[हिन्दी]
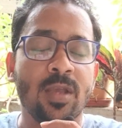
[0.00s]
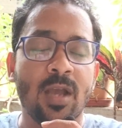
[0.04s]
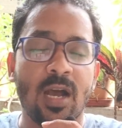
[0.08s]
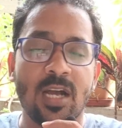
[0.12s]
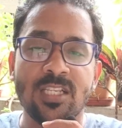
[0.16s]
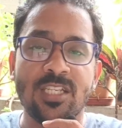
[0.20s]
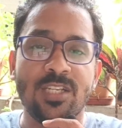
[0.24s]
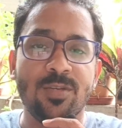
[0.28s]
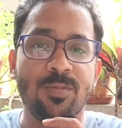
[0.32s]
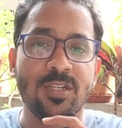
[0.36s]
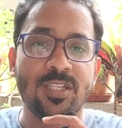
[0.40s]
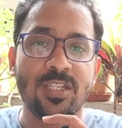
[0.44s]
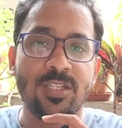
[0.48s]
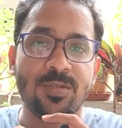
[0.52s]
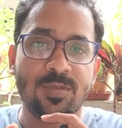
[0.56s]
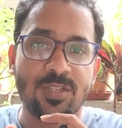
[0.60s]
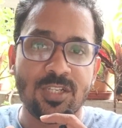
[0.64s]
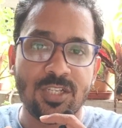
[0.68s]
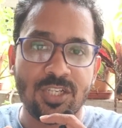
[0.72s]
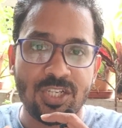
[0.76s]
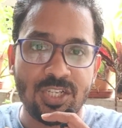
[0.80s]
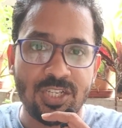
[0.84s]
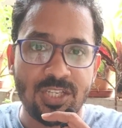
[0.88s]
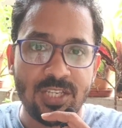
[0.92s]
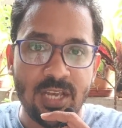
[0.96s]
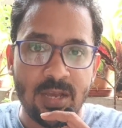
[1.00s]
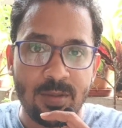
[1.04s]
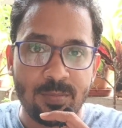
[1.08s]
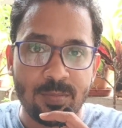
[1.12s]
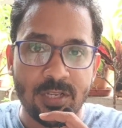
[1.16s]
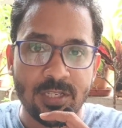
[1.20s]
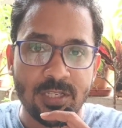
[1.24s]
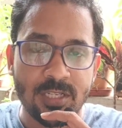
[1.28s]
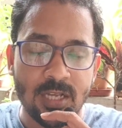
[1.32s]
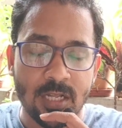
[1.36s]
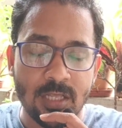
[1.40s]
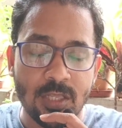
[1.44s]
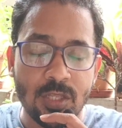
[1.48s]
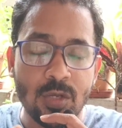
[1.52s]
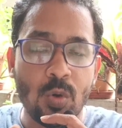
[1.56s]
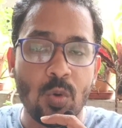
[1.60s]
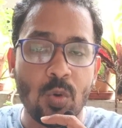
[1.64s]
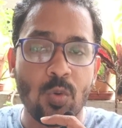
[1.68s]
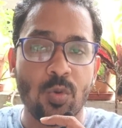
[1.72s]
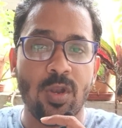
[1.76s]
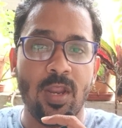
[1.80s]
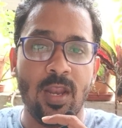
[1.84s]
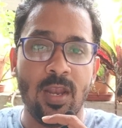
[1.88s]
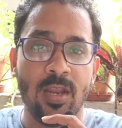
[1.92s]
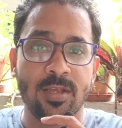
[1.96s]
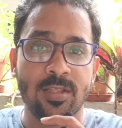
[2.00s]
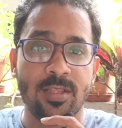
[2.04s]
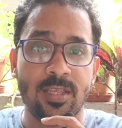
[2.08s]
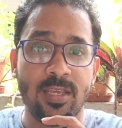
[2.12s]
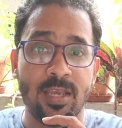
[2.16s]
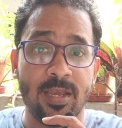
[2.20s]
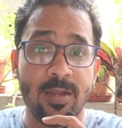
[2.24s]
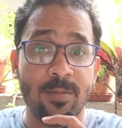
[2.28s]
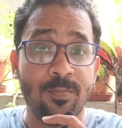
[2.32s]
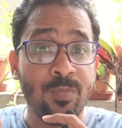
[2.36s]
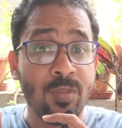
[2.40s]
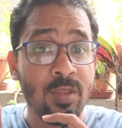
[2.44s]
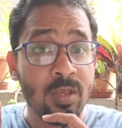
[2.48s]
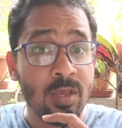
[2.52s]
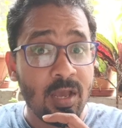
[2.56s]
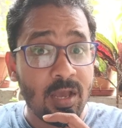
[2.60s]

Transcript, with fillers: अजीब अजीब सी चीज़ें आपके साथ तो होने लगती हैं